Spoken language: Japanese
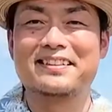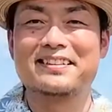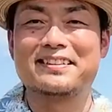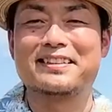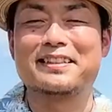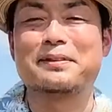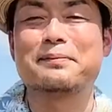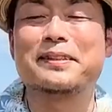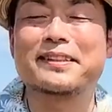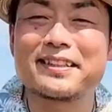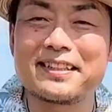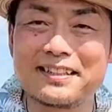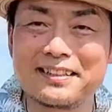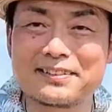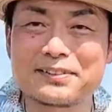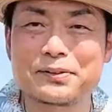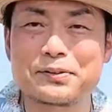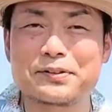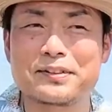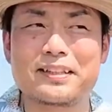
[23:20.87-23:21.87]
すいません。
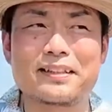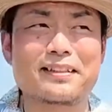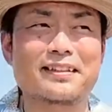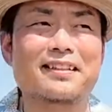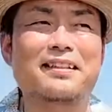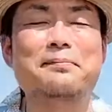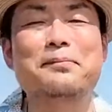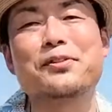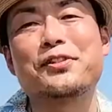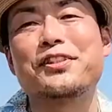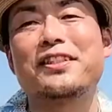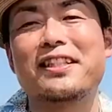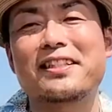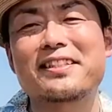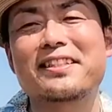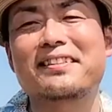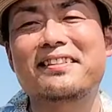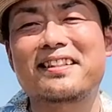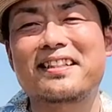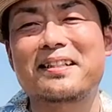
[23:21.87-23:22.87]
そういった方がもしいらっ
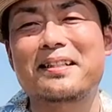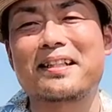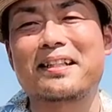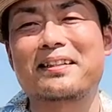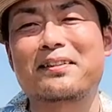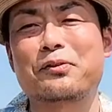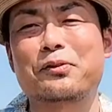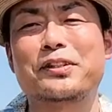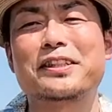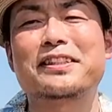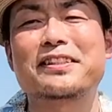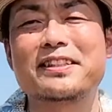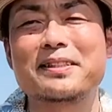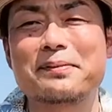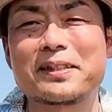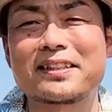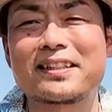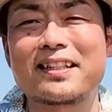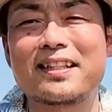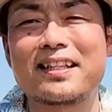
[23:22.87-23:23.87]
しゃったら懲りずに
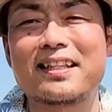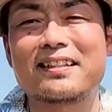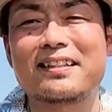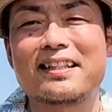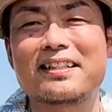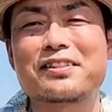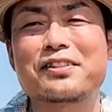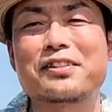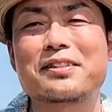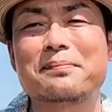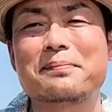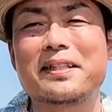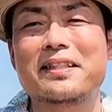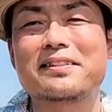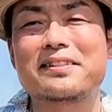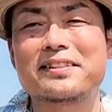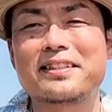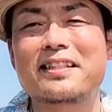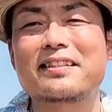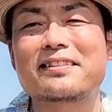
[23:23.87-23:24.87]
また来週
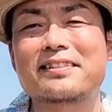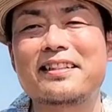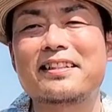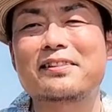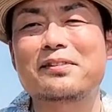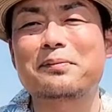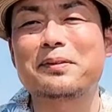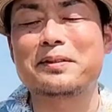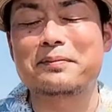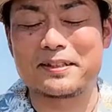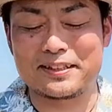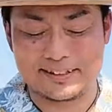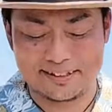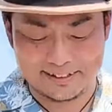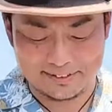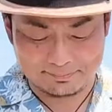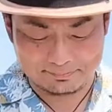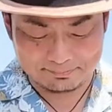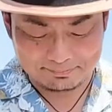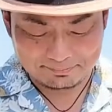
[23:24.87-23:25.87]
メールいただきたいと思います。